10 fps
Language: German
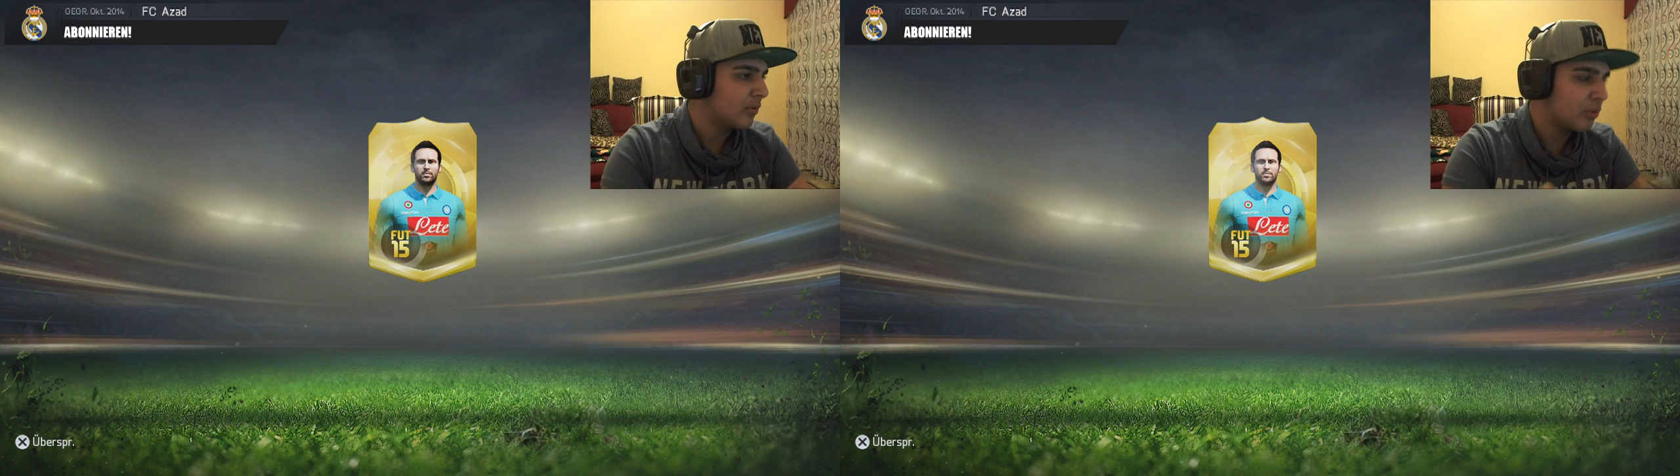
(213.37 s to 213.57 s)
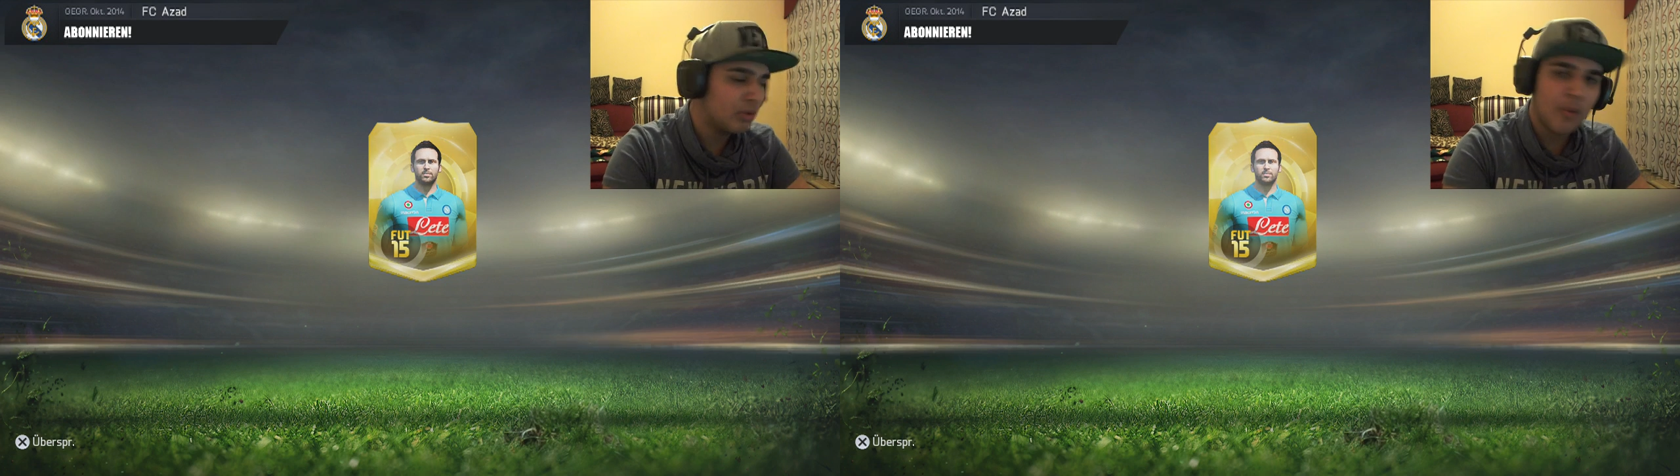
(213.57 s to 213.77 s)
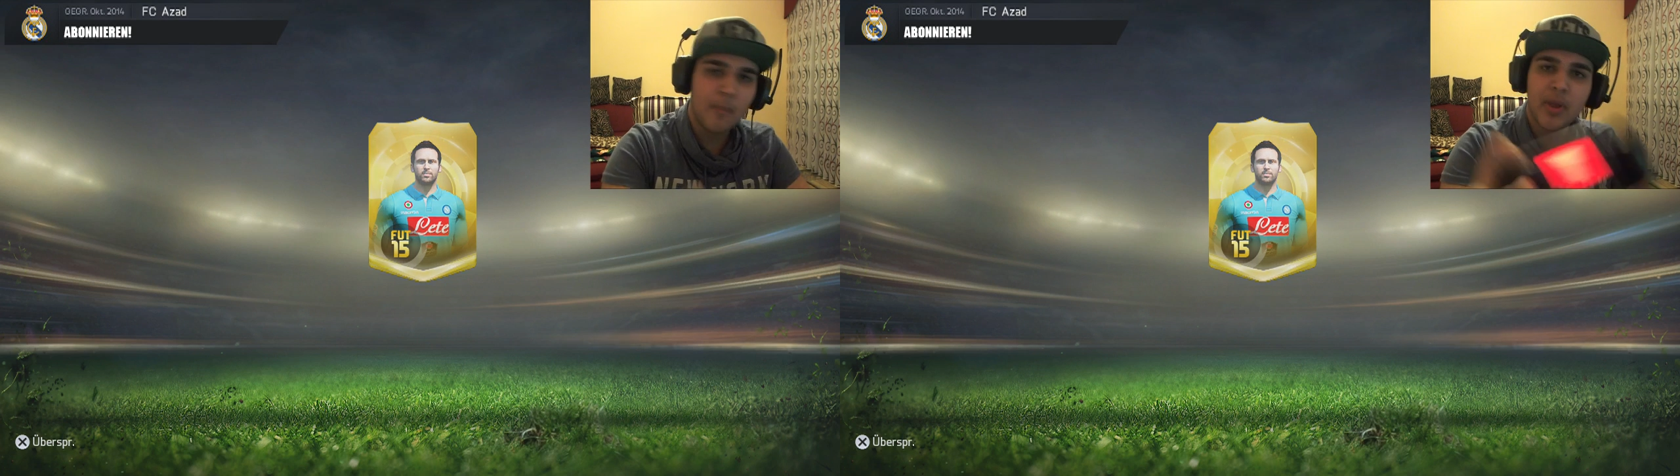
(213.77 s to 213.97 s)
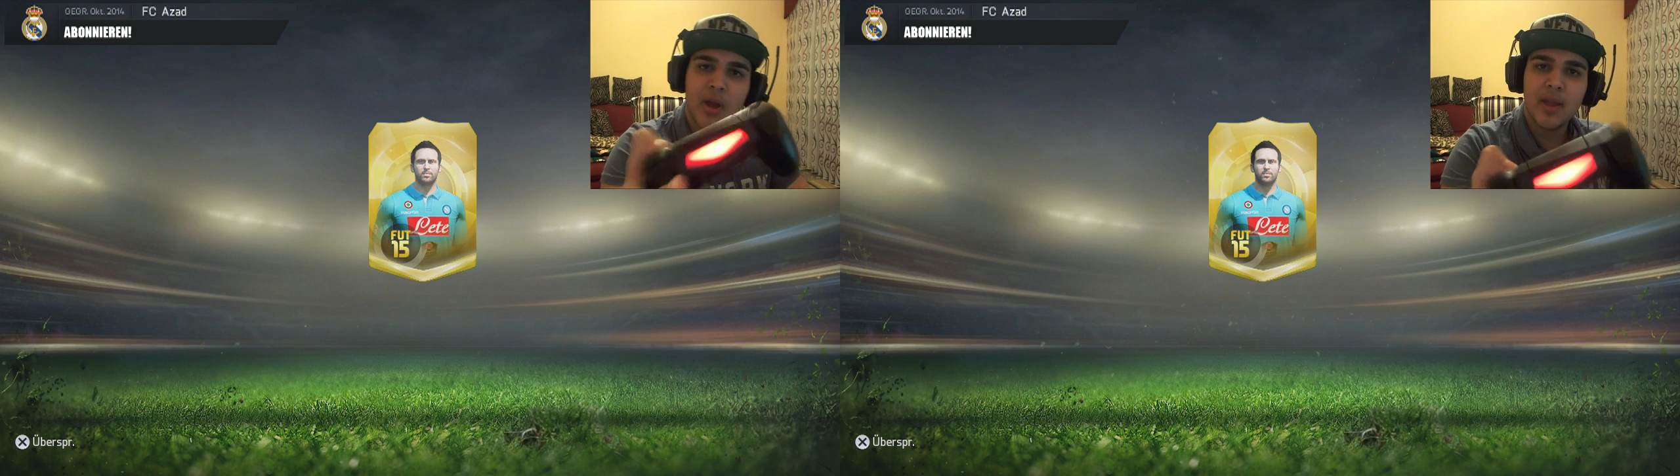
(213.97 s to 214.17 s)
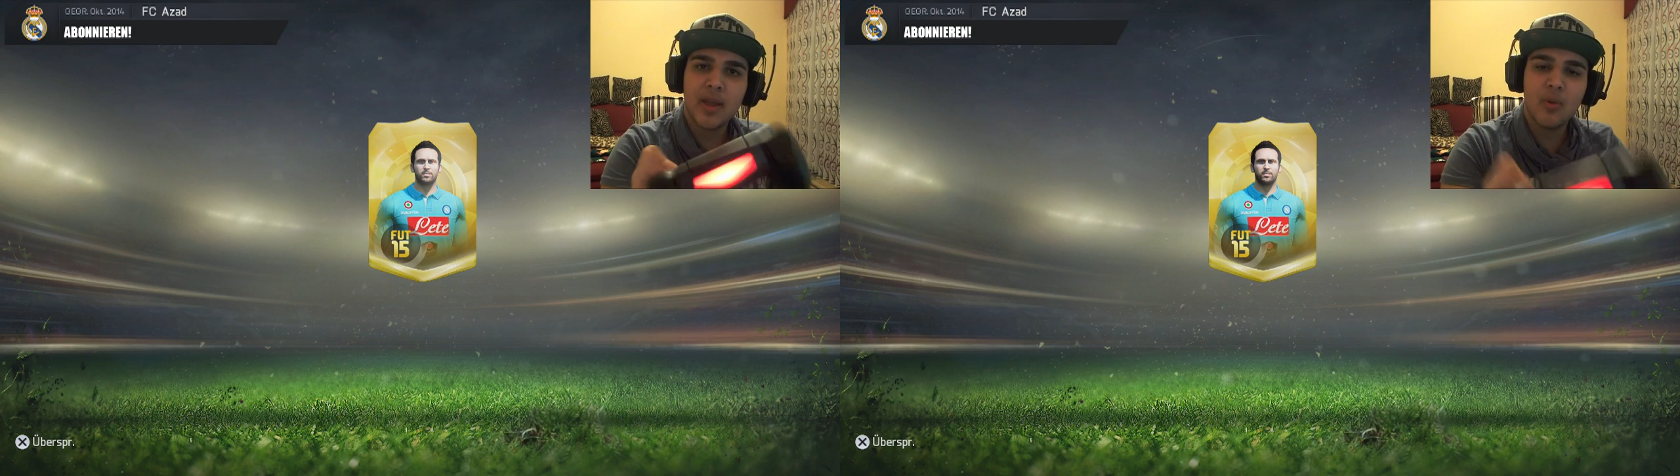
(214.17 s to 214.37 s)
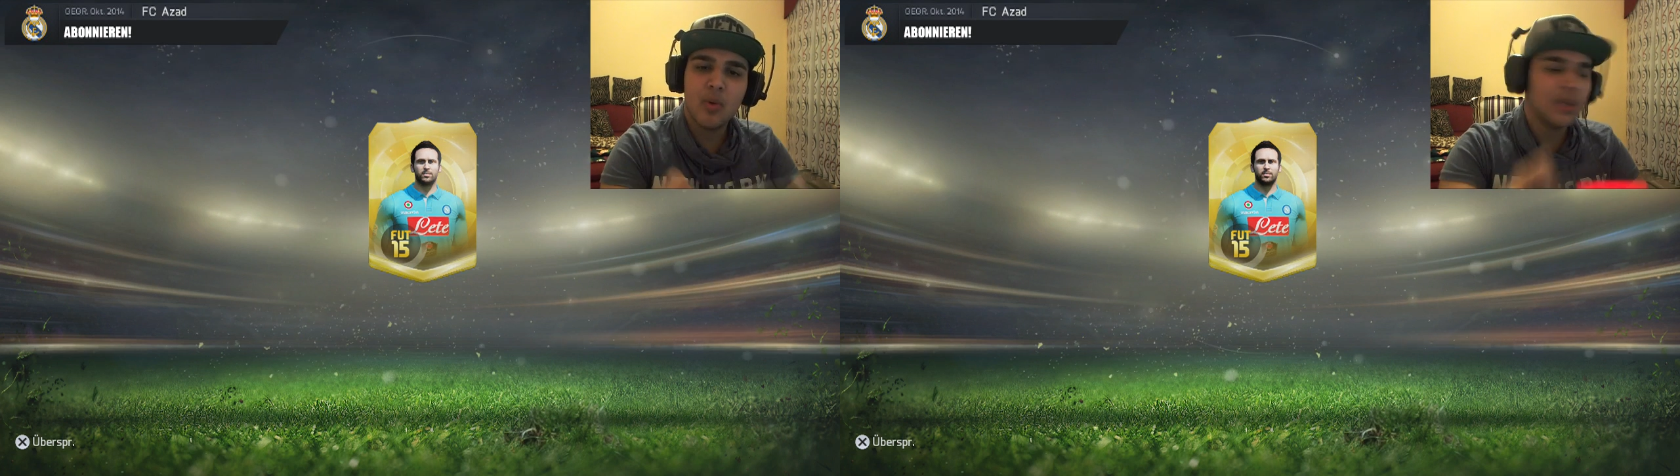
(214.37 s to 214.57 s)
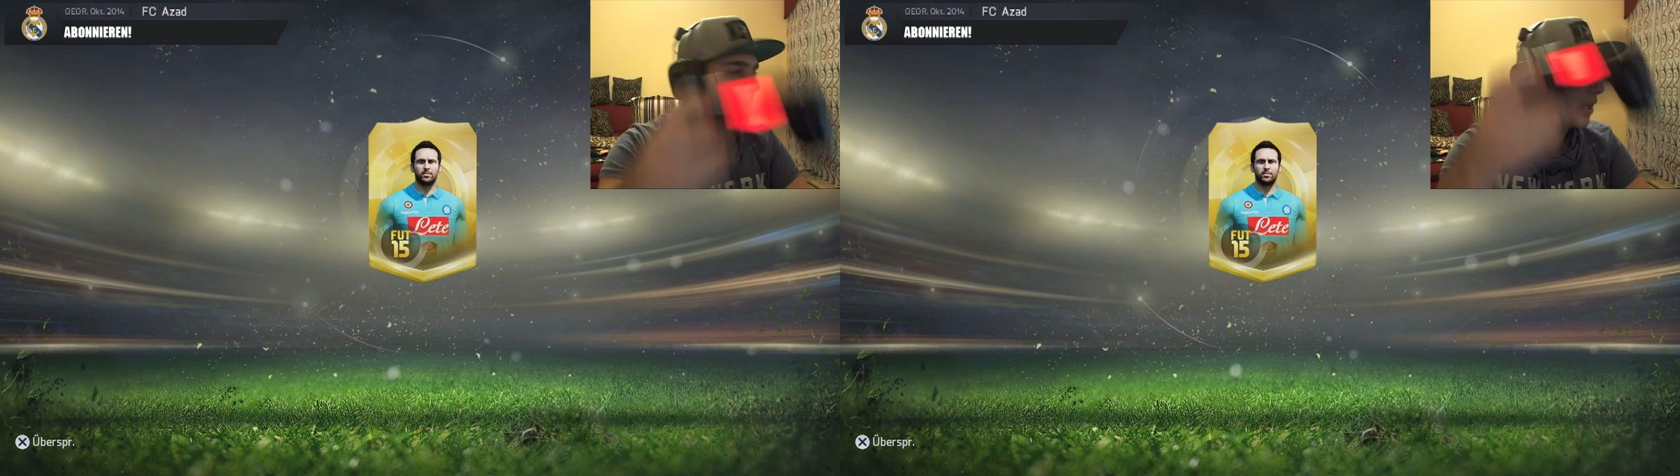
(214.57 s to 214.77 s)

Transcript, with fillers: Utopia, ey, what,